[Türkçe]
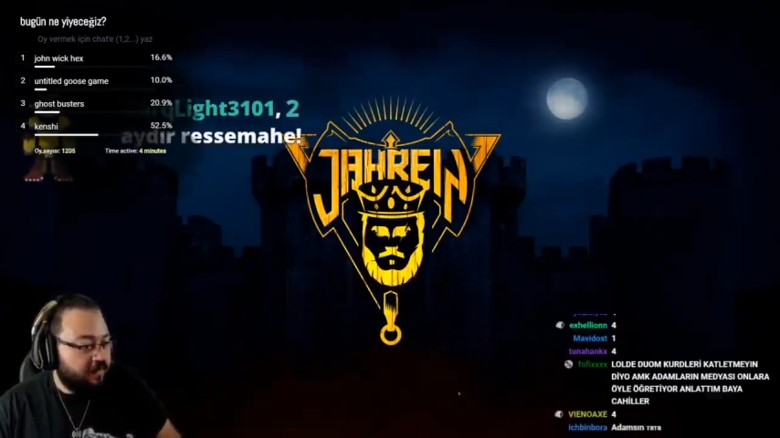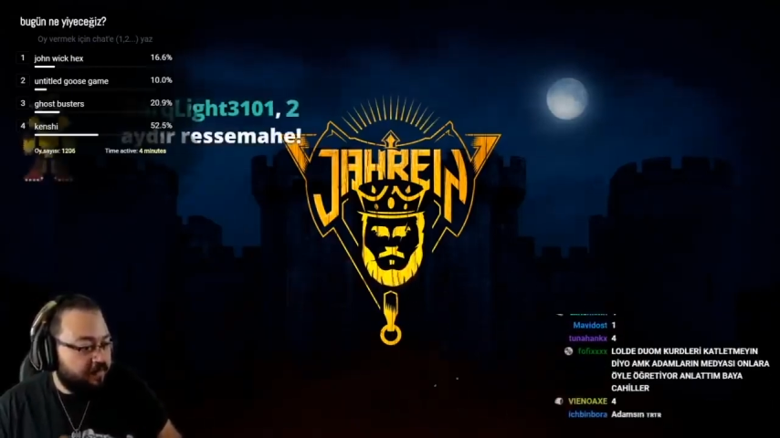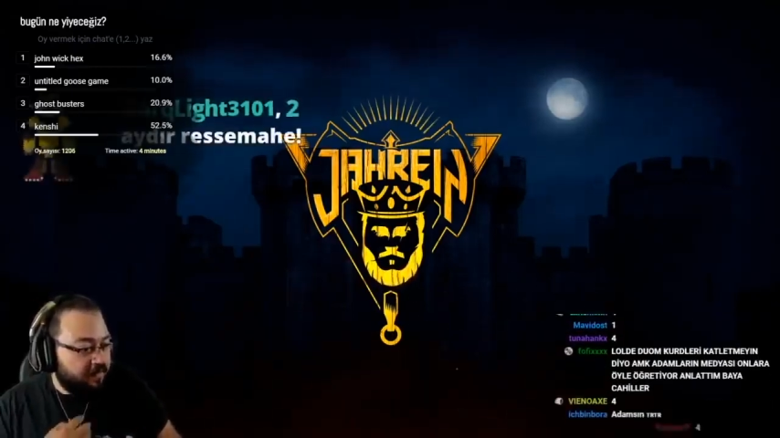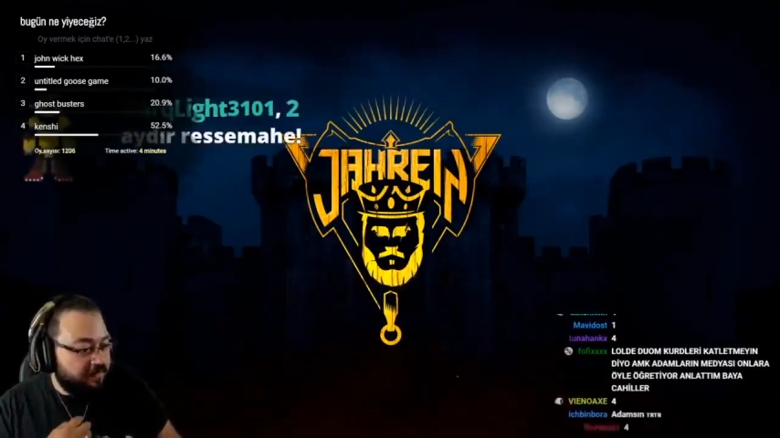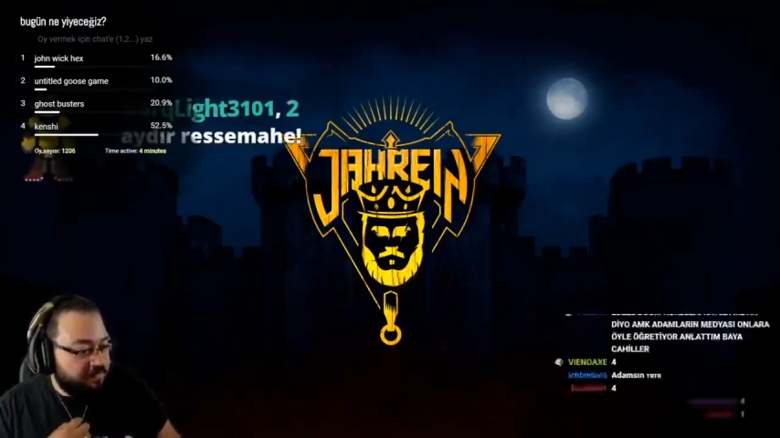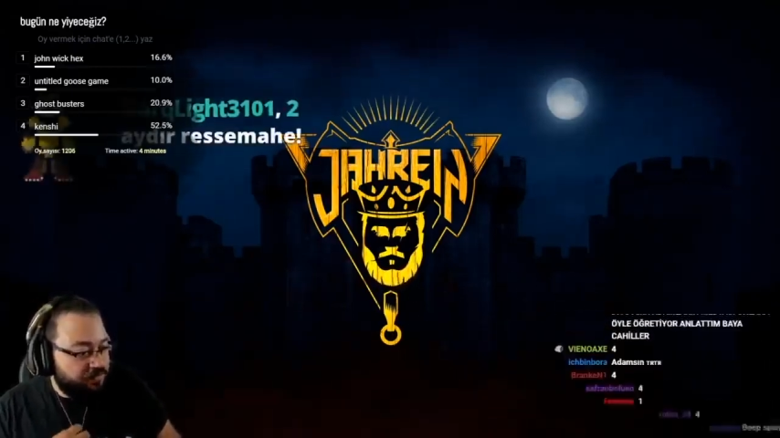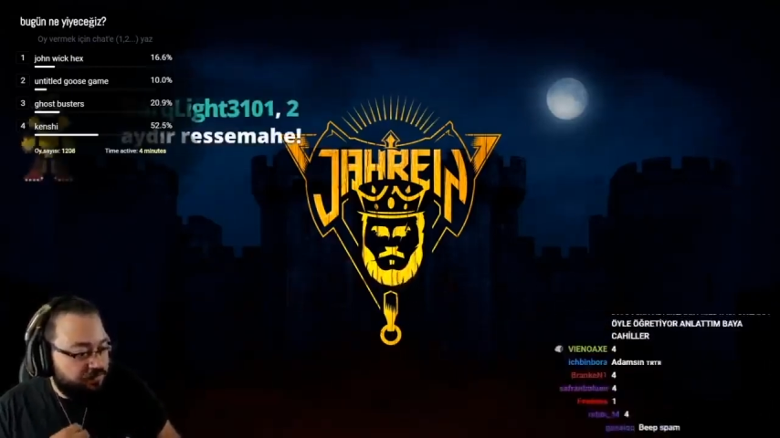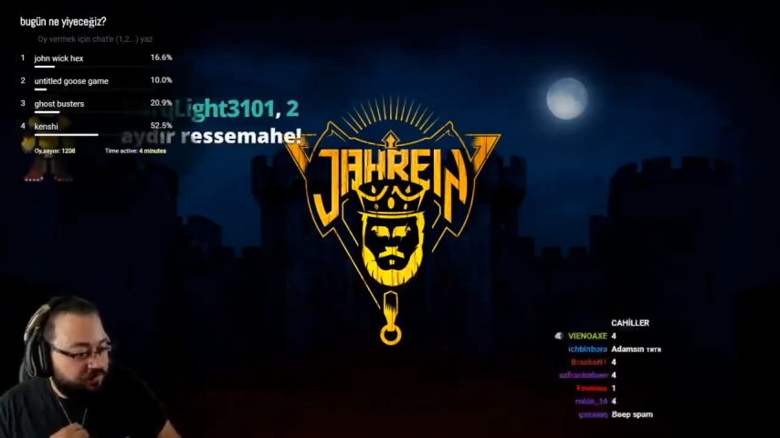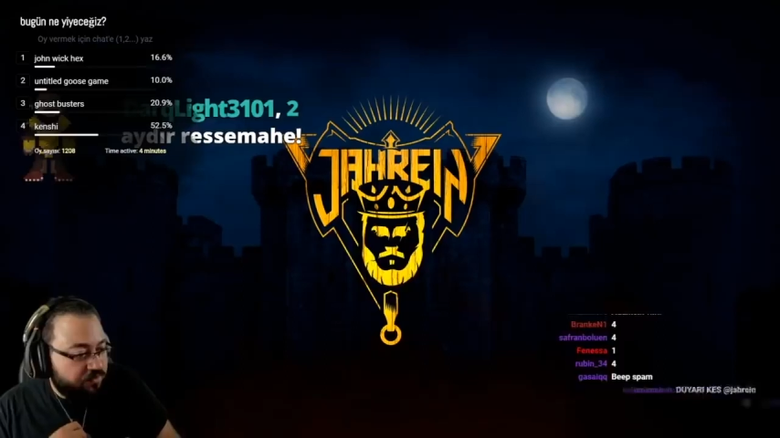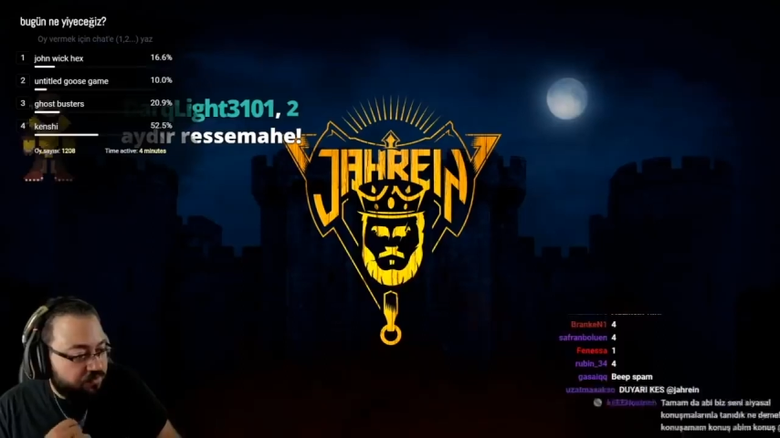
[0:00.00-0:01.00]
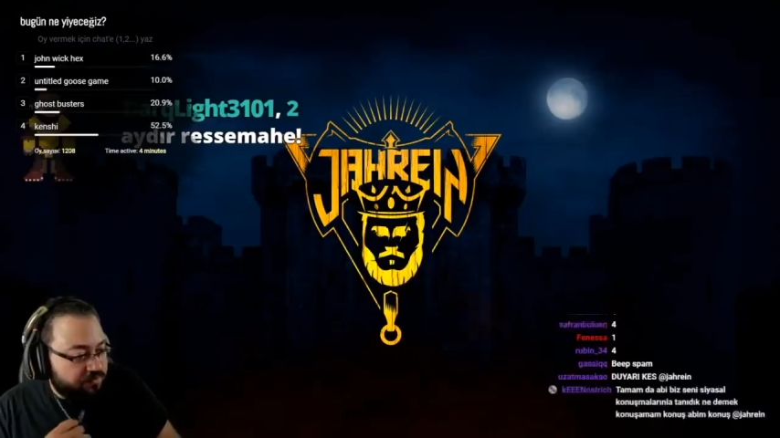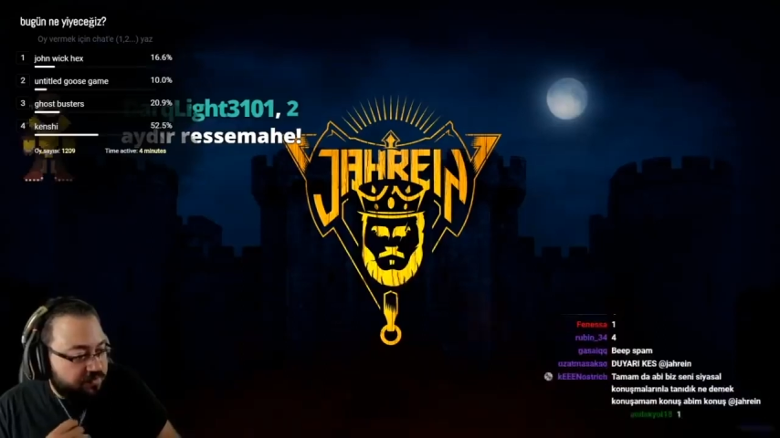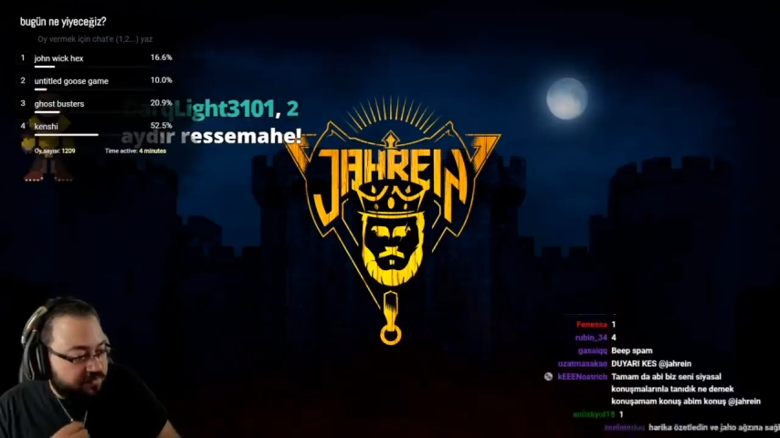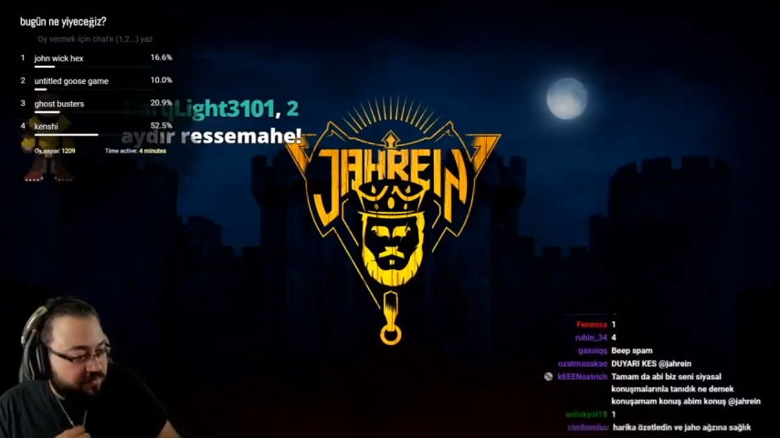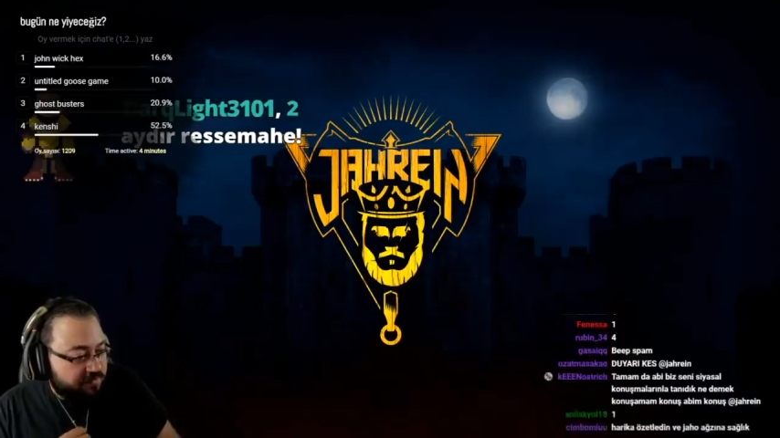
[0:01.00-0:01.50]
Yanlış bir cümle kurdun.
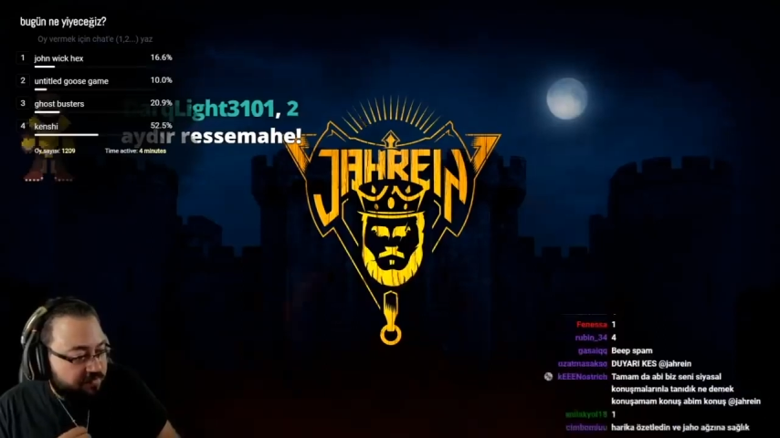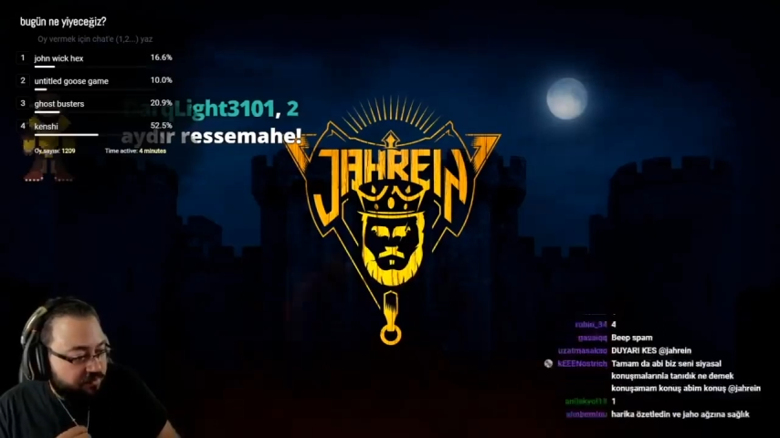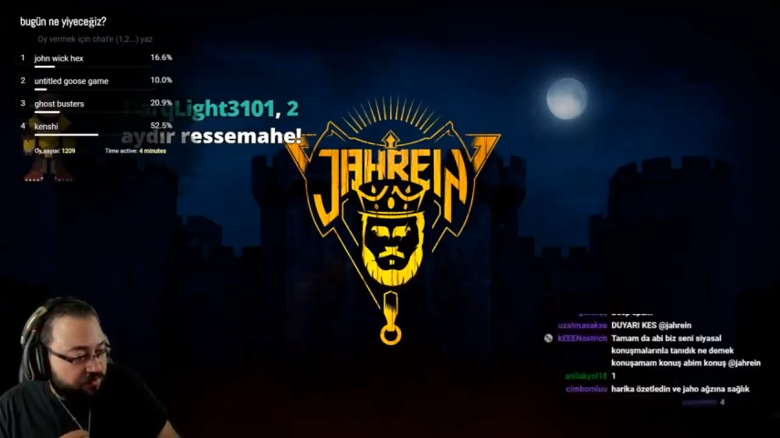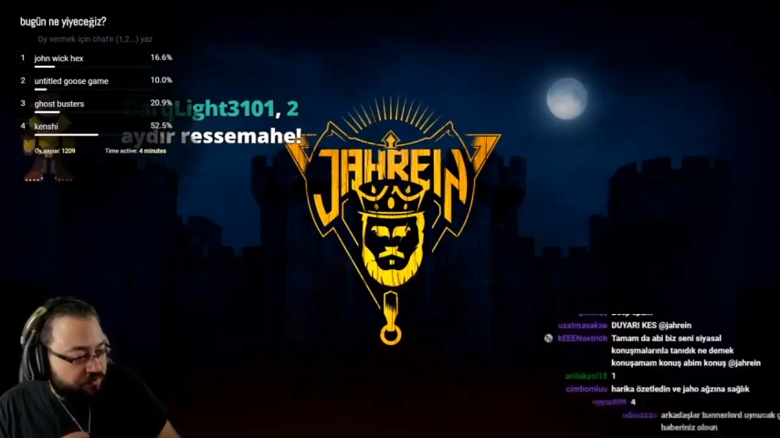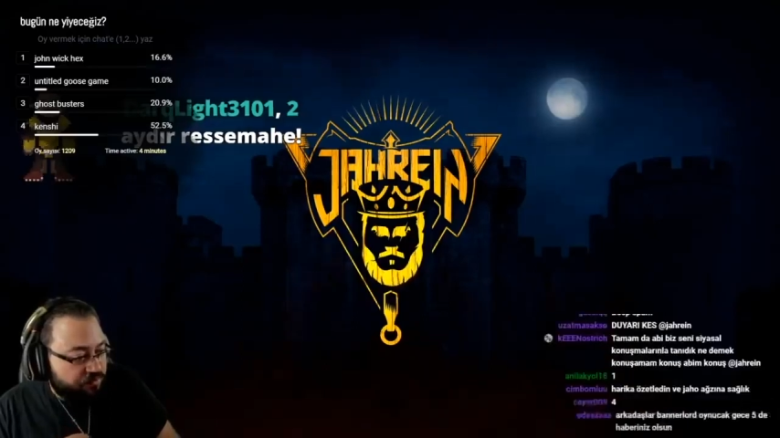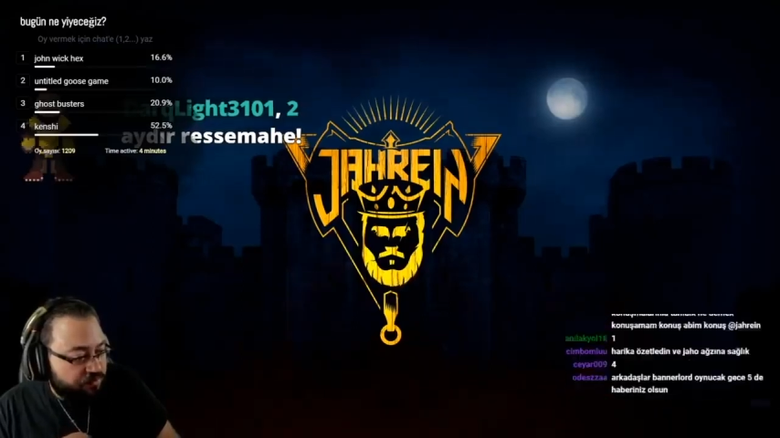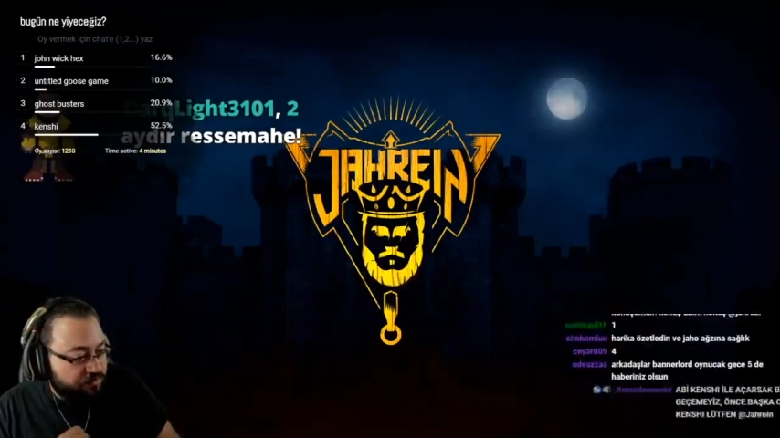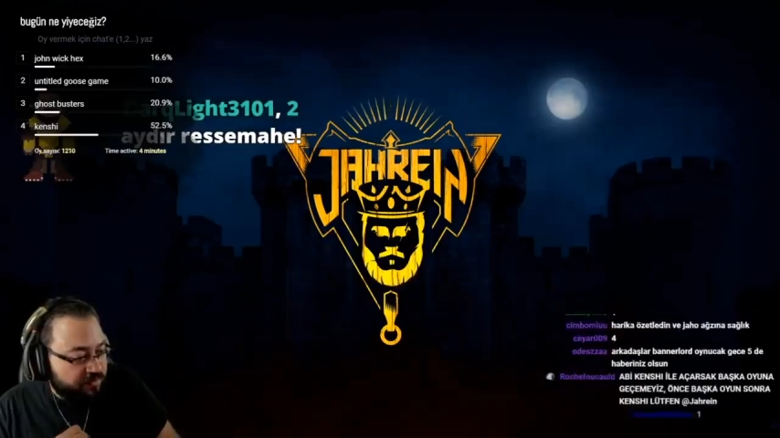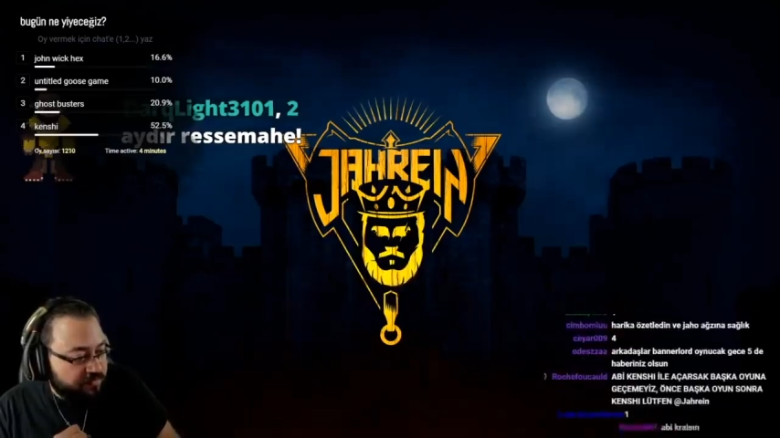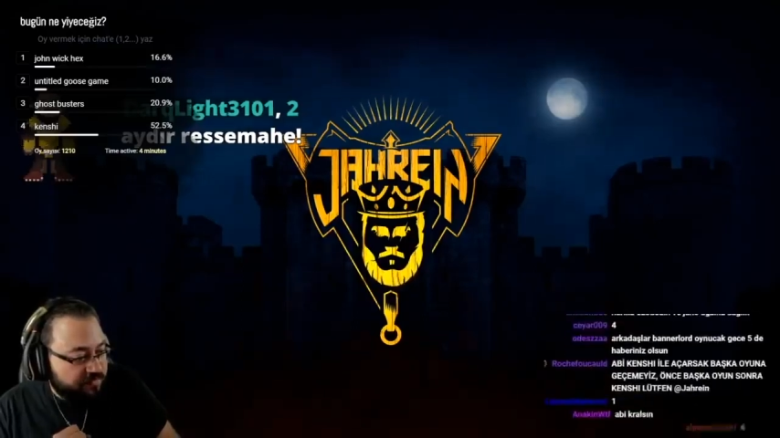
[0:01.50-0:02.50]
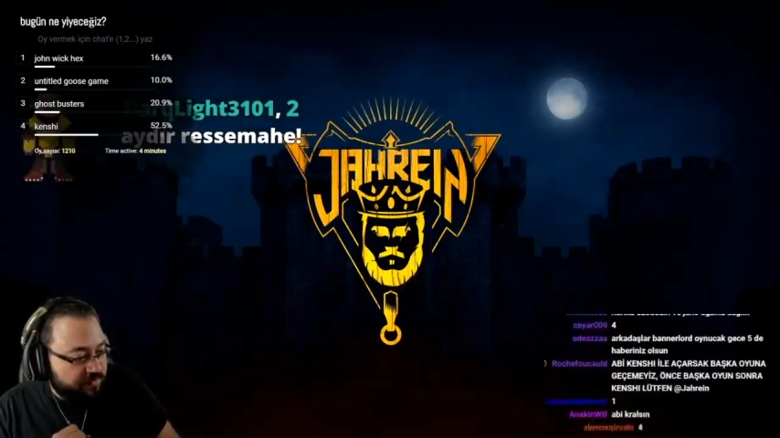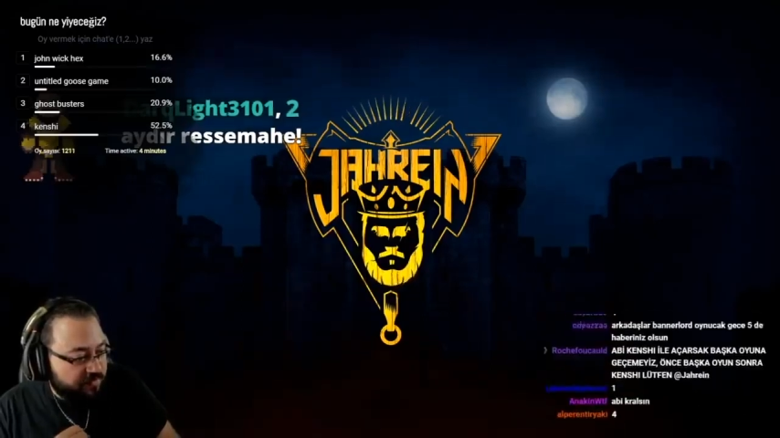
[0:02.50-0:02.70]
82 milyon Türk'üz aslında.